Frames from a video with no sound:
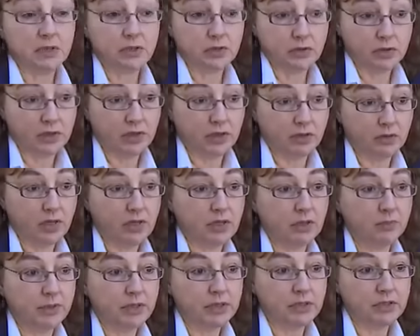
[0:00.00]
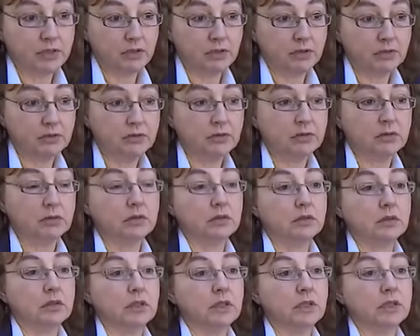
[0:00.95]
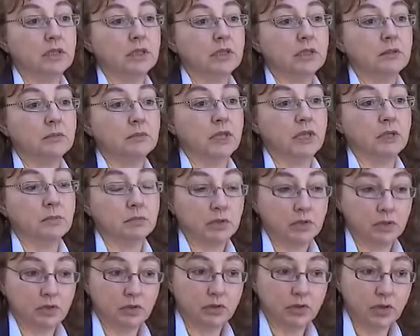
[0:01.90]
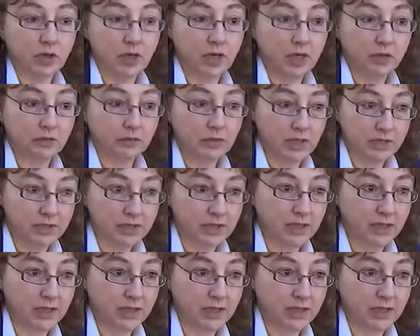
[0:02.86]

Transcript: Pensó que era una depresión y me envió a una